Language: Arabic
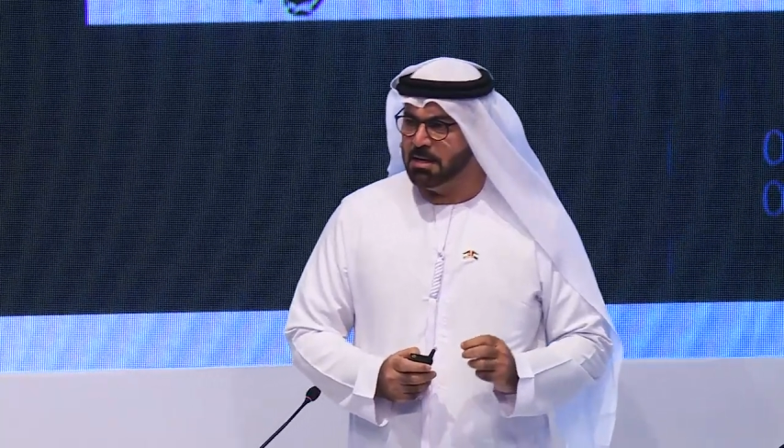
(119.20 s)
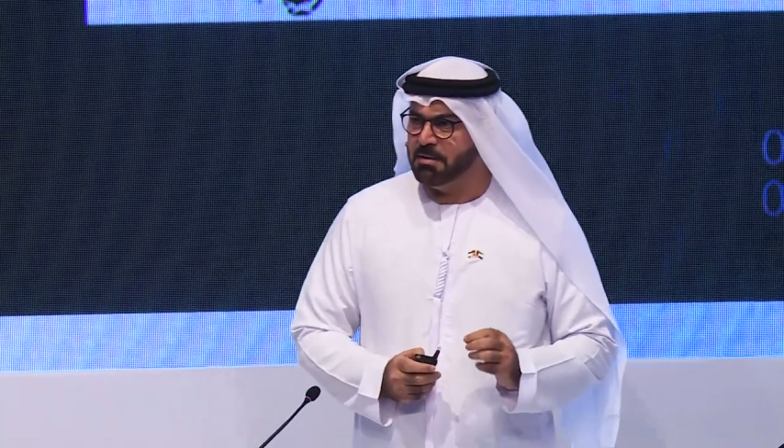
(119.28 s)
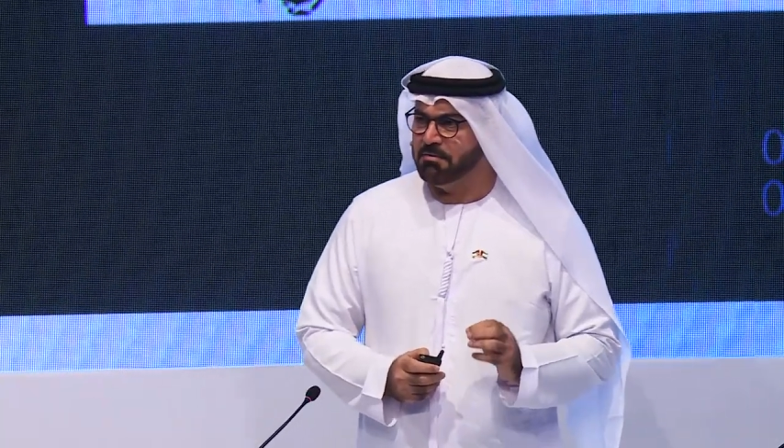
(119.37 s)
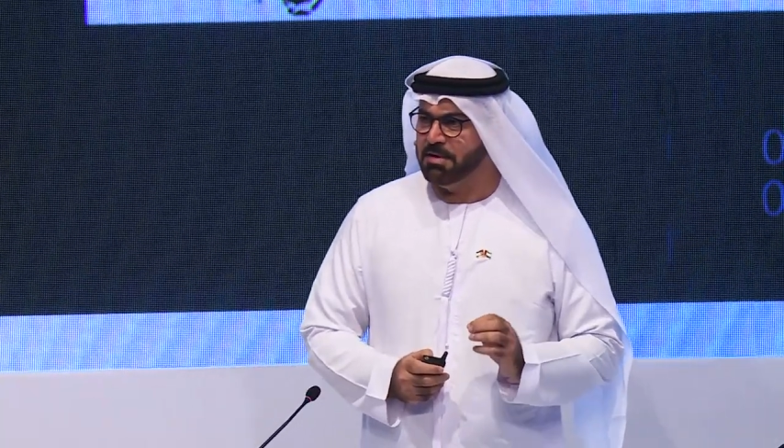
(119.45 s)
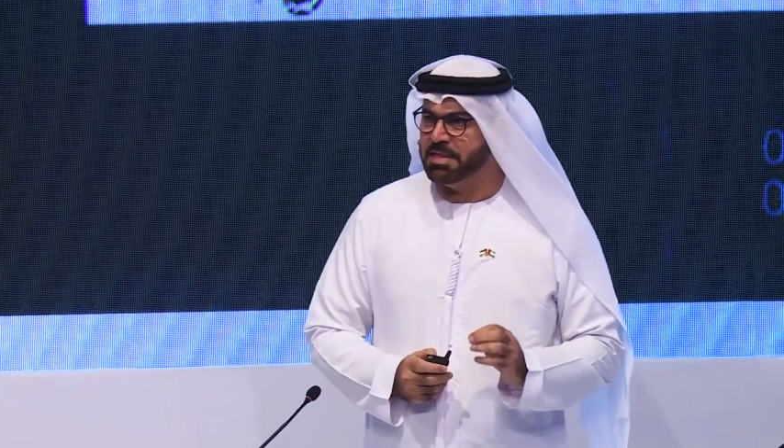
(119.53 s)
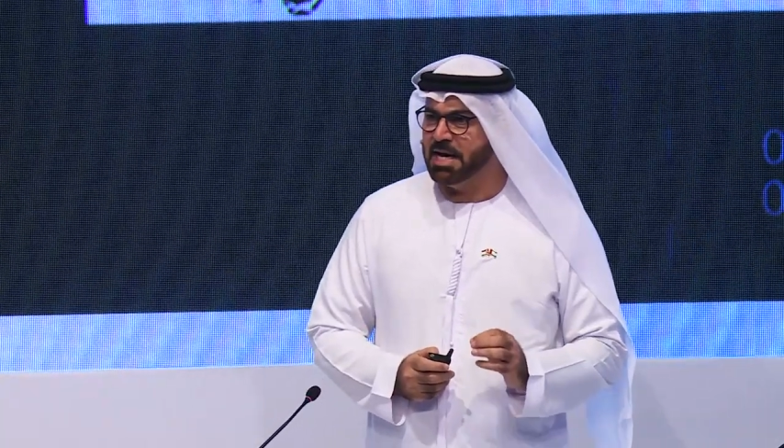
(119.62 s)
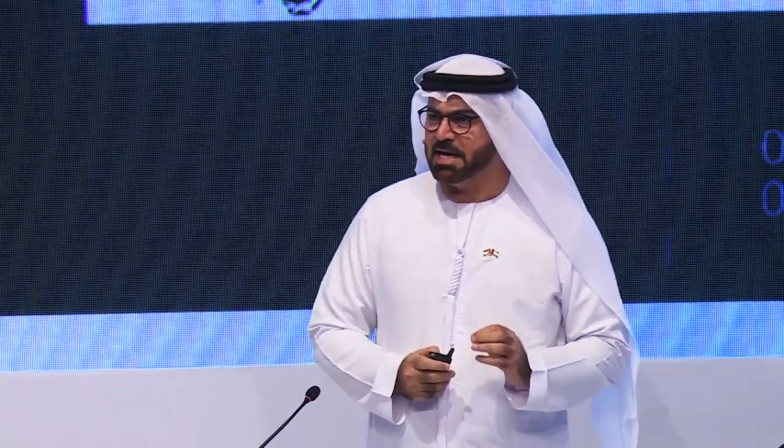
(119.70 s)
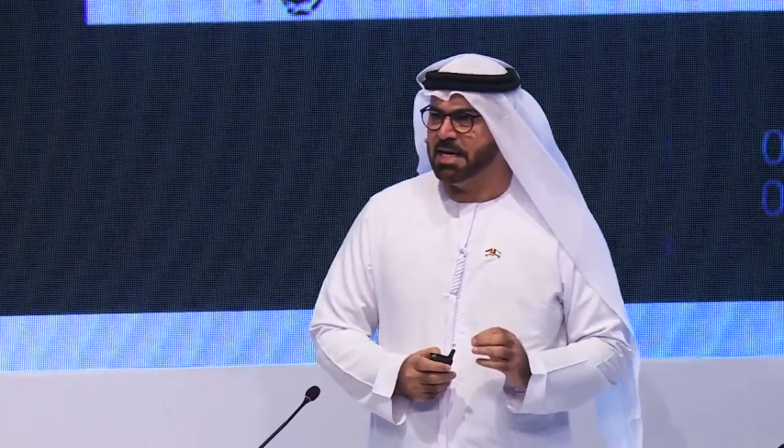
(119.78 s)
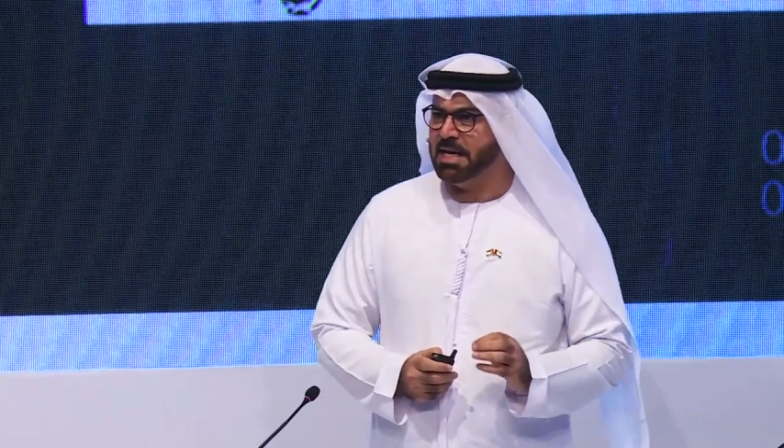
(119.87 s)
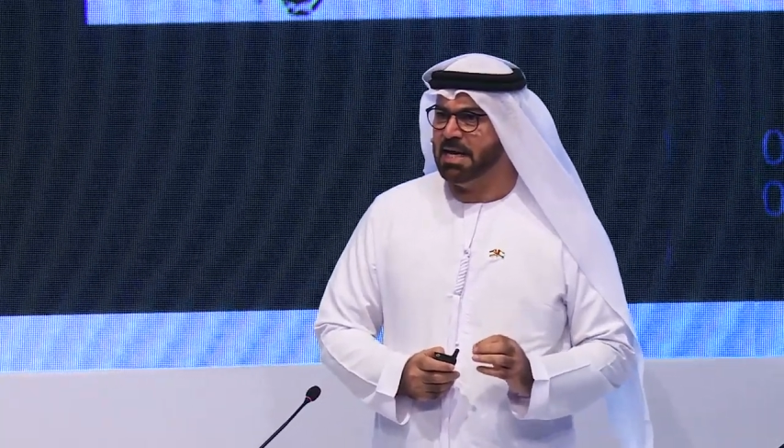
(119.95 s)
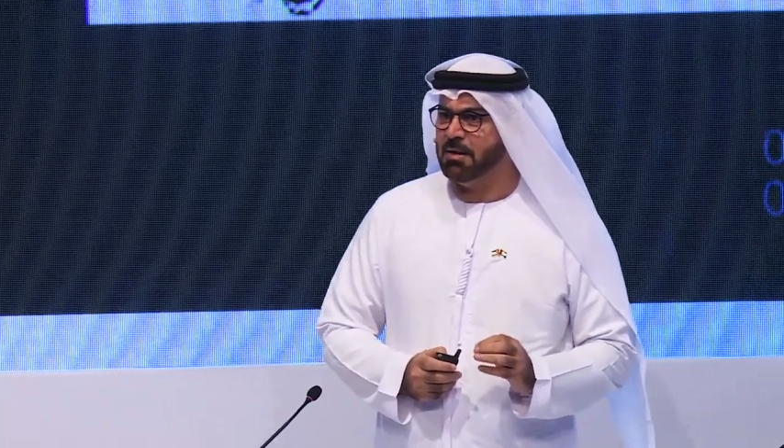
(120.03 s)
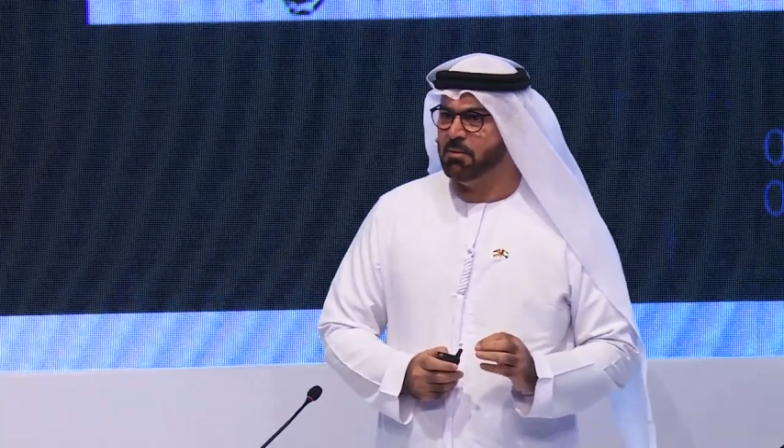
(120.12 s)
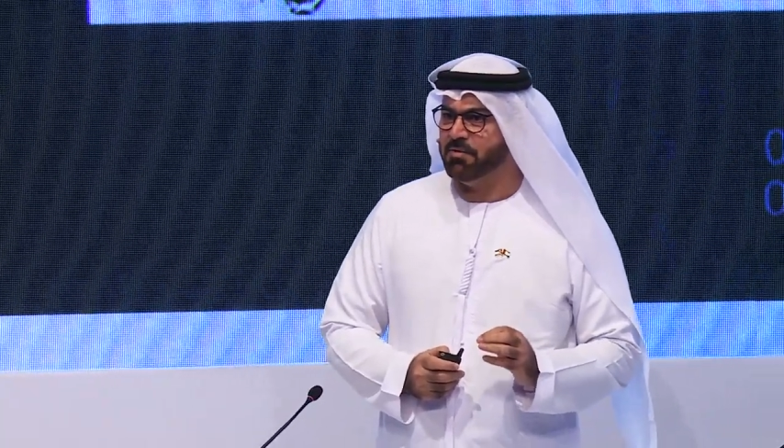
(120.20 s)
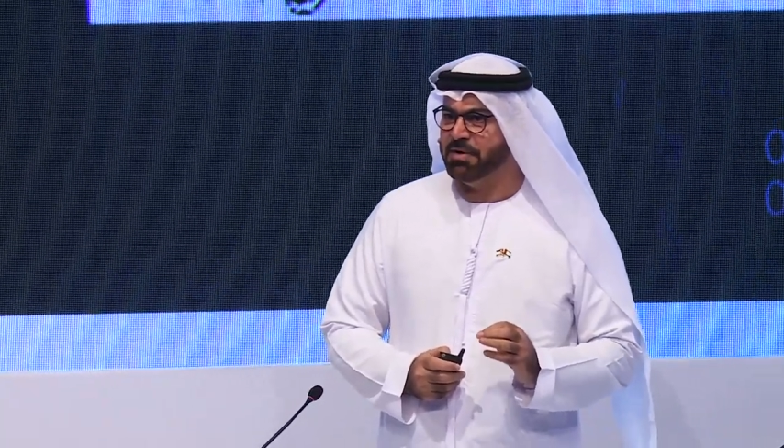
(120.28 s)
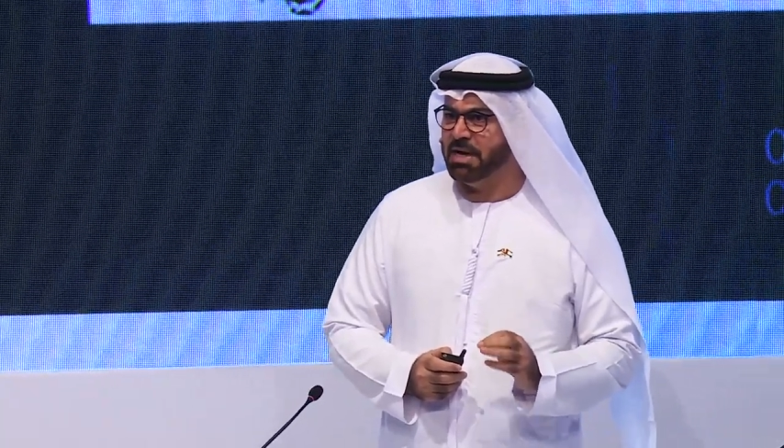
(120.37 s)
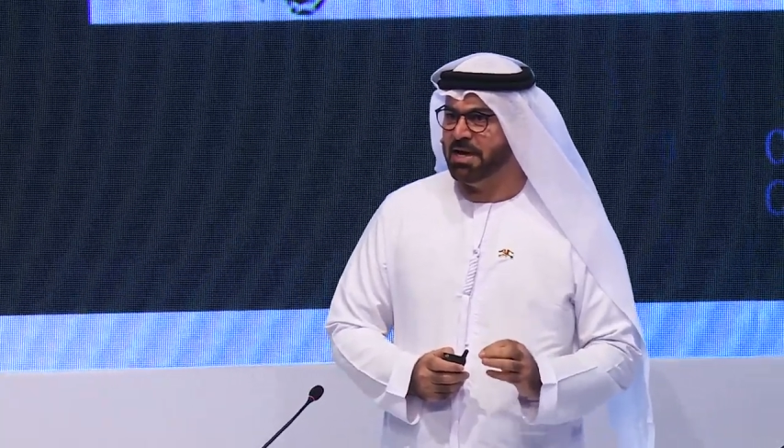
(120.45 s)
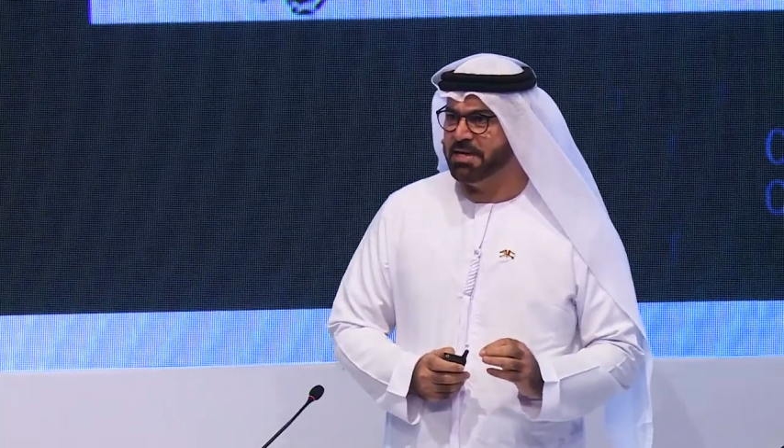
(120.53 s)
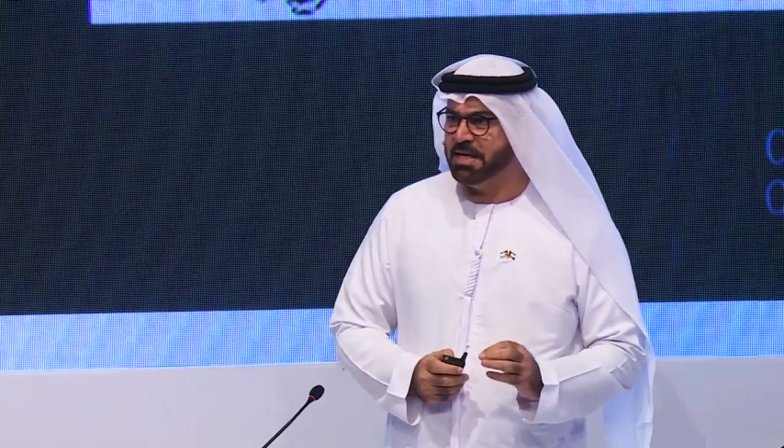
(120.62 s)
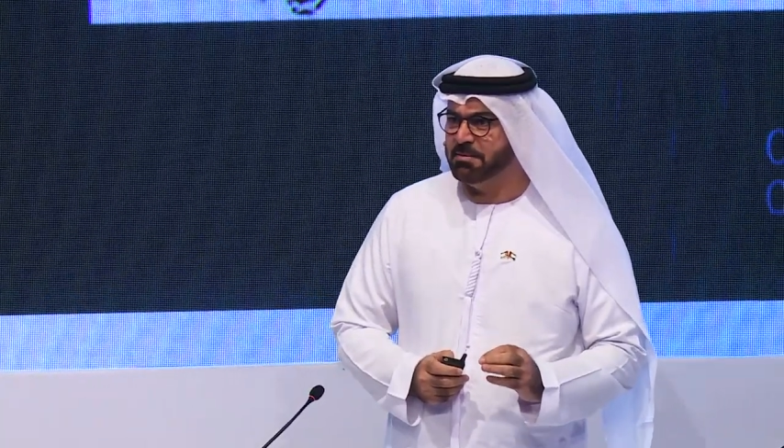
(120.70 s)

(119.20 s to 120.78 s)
في ذاك العام وفي هذه